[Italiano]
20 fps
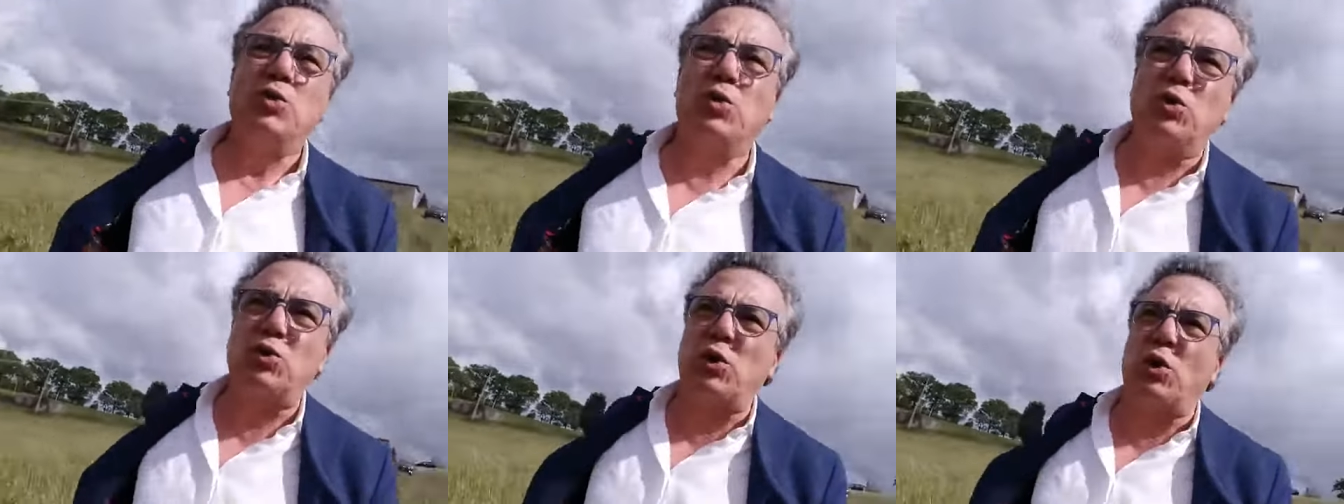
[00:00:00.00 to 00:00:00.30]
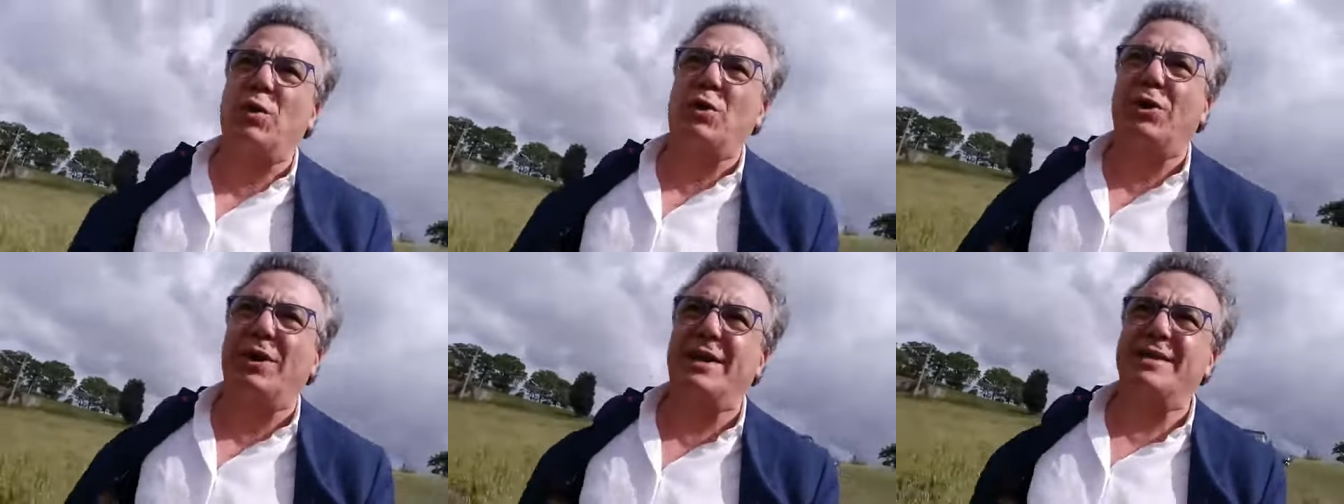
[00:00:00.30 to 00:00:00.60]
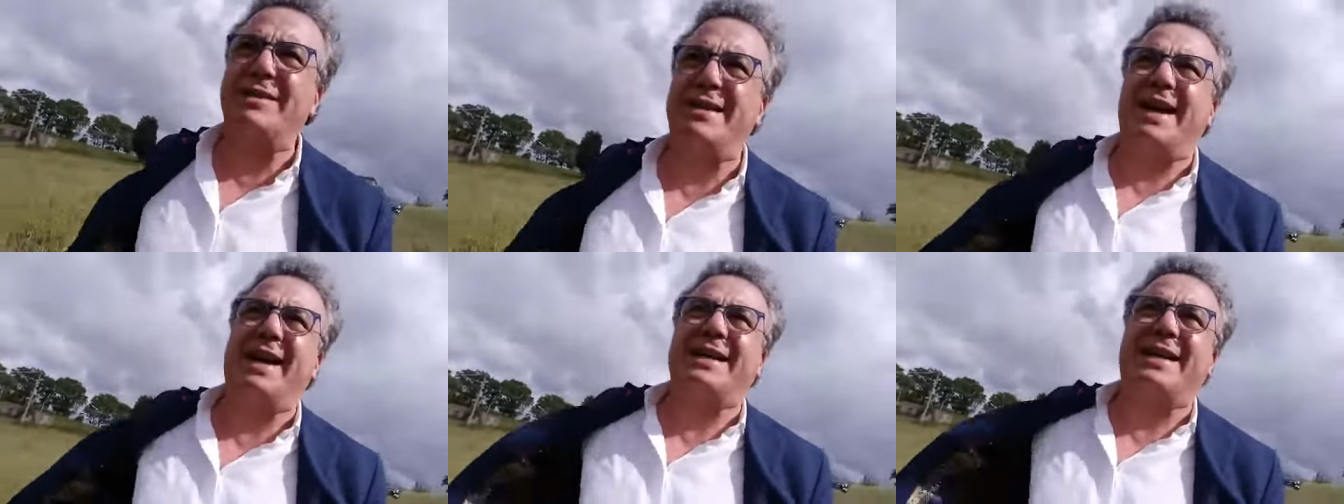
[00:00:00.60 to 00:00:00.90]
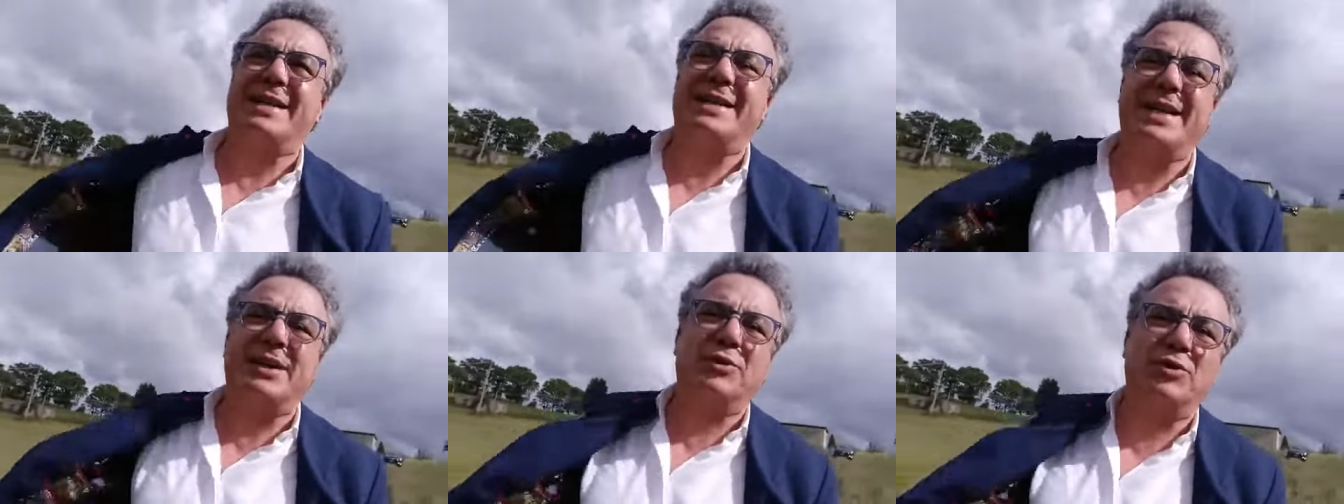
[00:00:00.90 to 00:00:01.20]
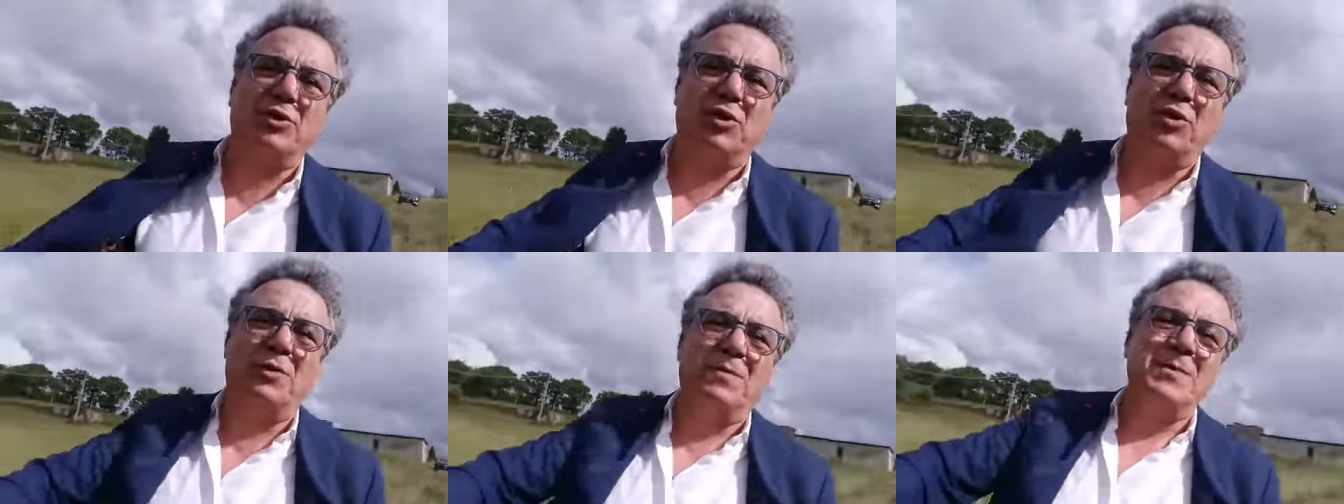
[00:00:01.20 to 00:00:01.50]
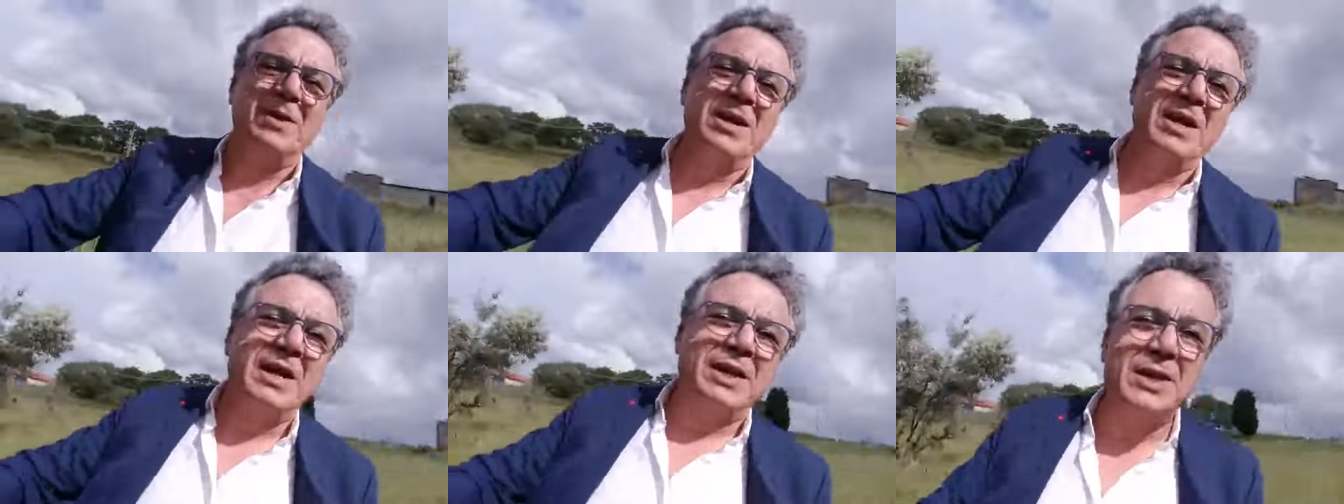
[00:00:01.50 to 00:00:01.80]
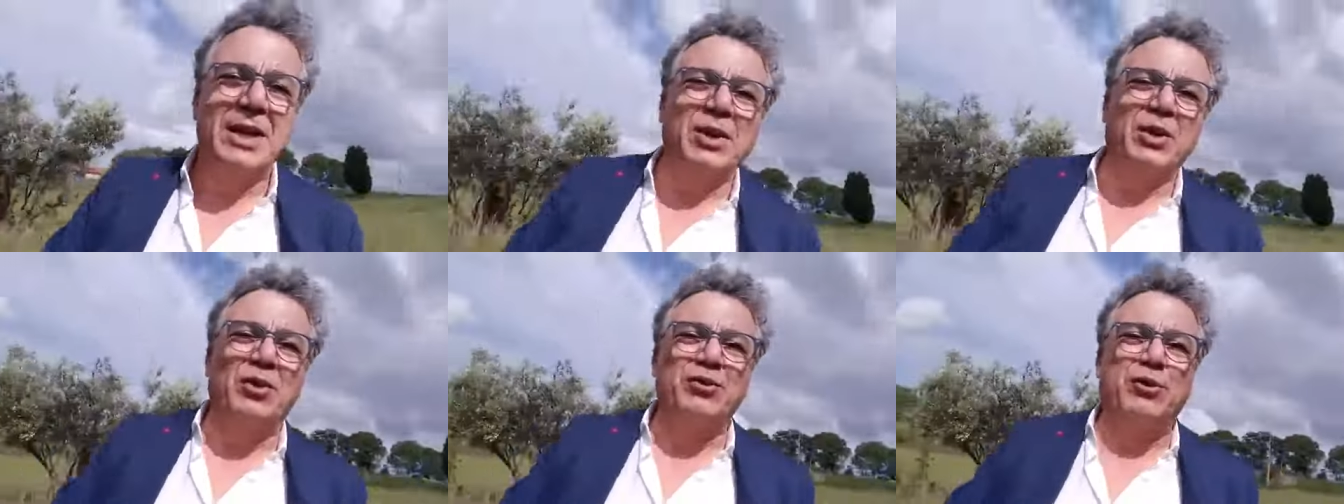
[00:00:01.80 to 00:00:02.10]
tutto quello che sta accadendo
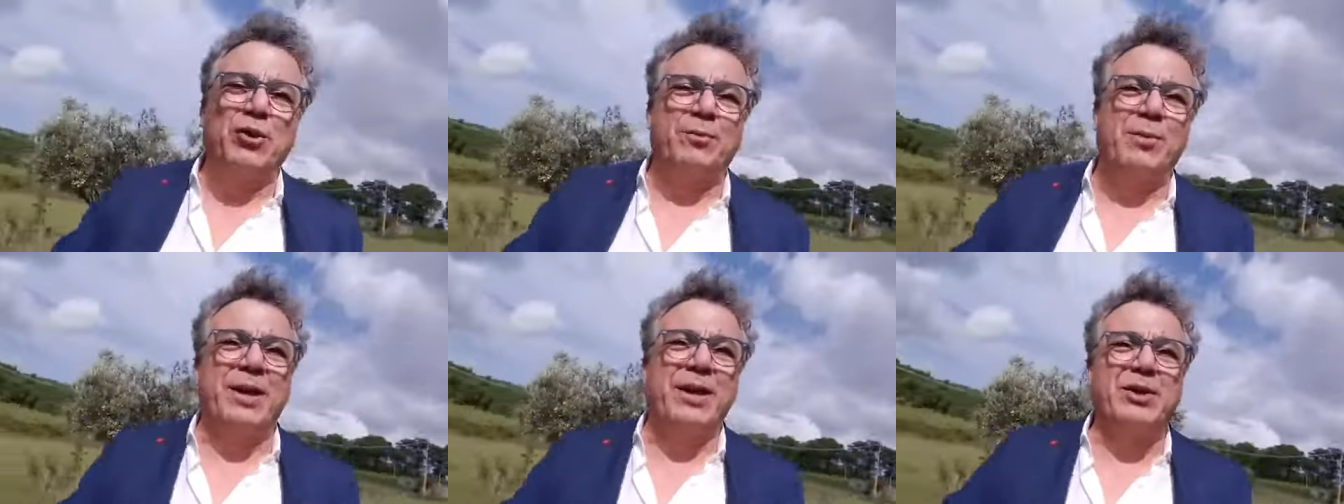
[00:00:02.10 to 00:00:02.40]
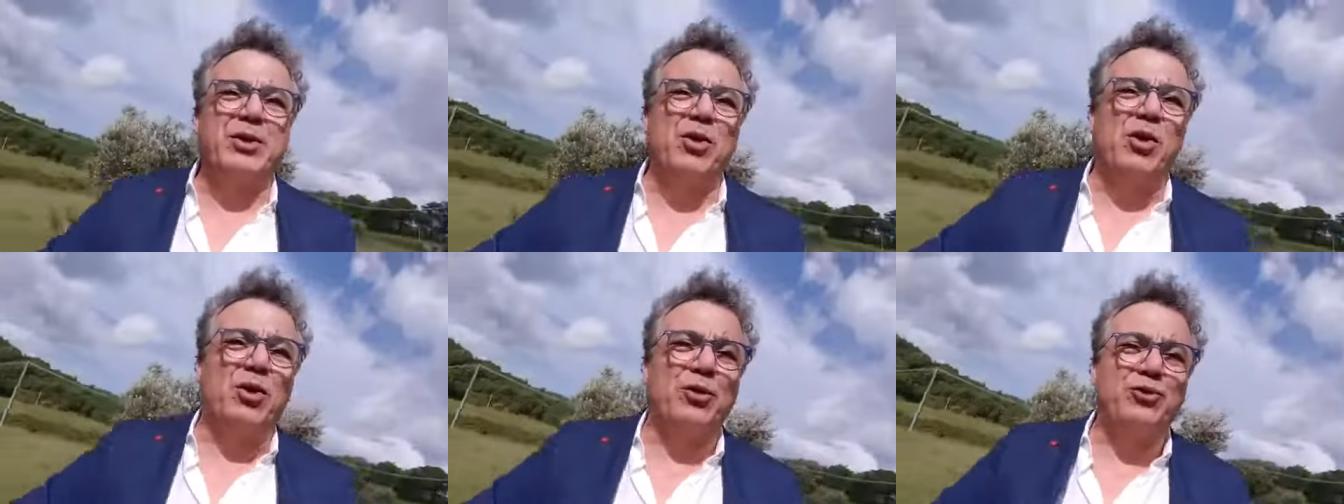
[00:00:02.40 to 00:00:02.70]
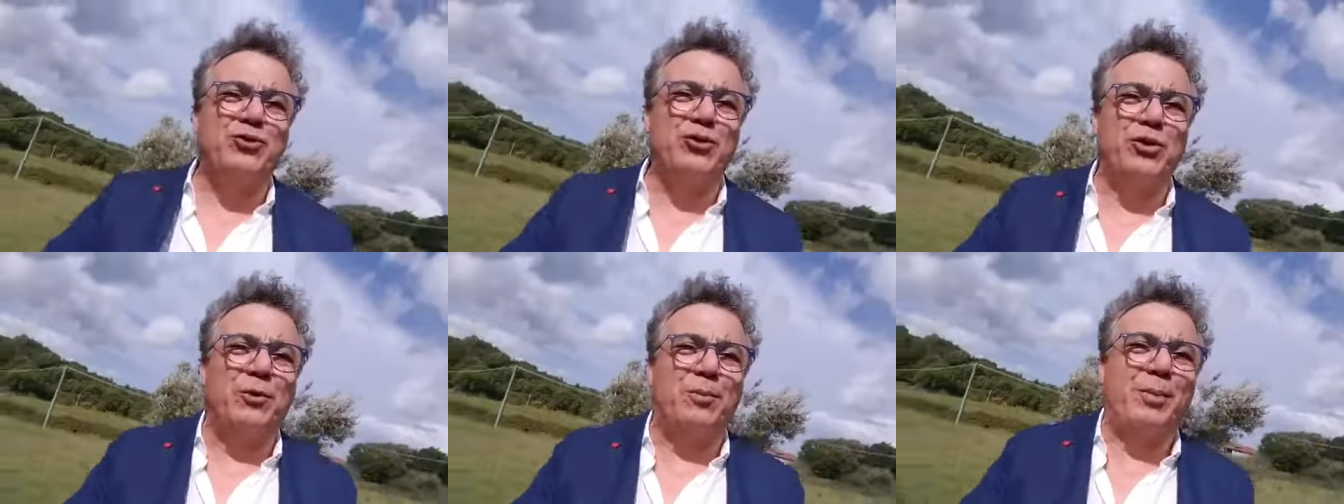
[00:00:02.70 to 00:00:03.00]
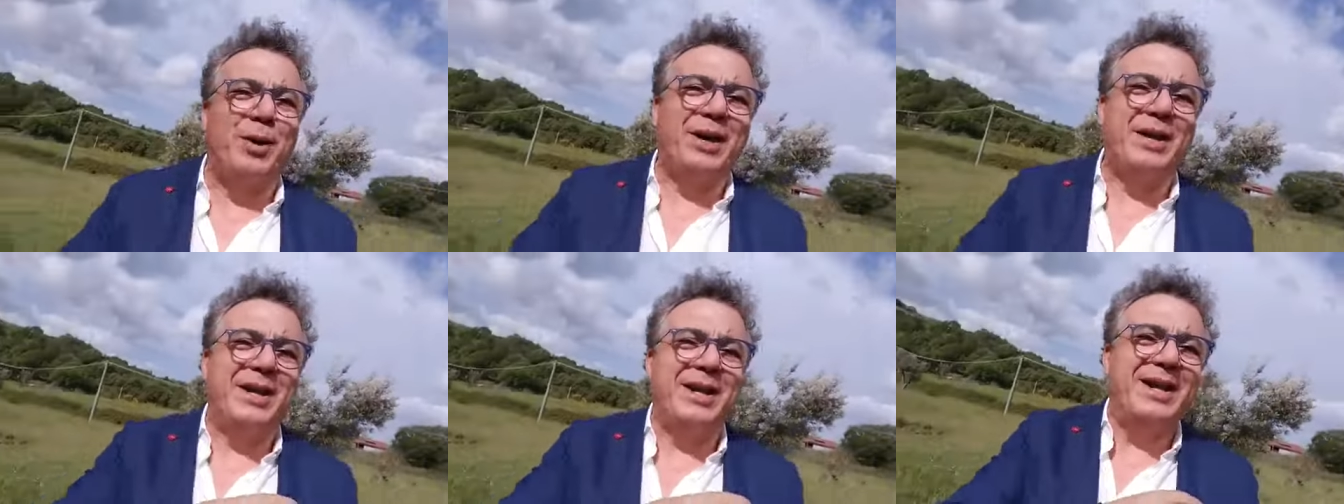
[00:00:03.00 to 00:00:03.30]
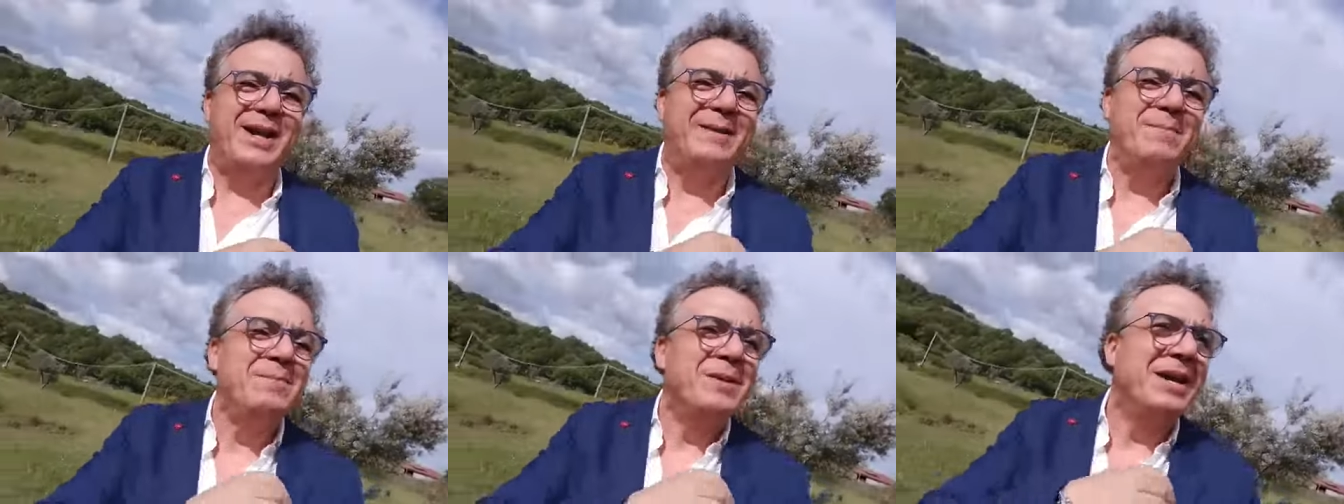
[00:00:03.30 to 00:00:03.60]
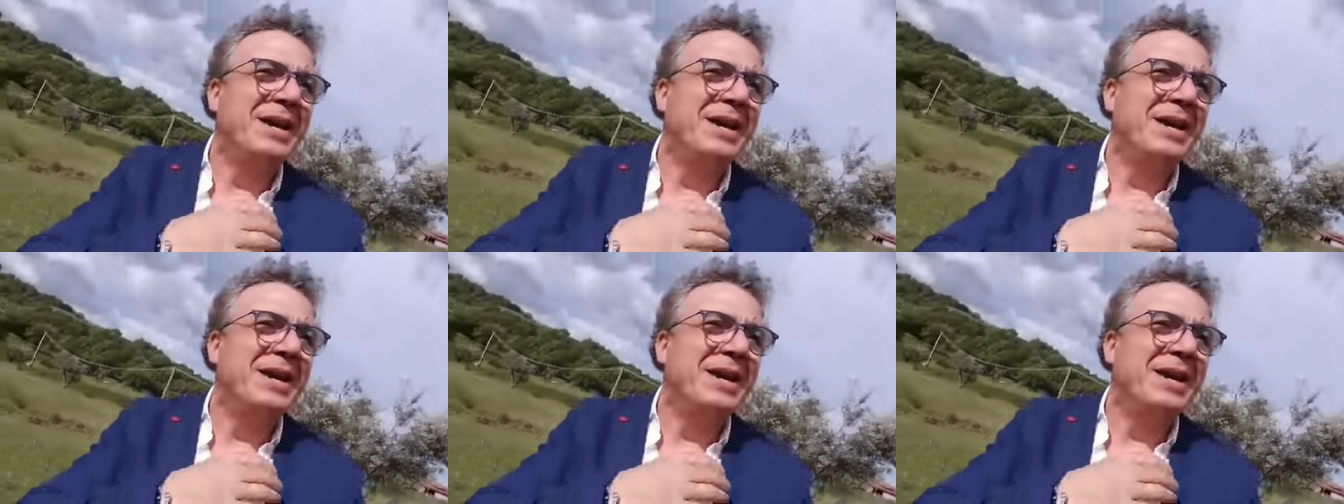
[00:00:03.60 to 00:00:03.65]
nel nostro percorso per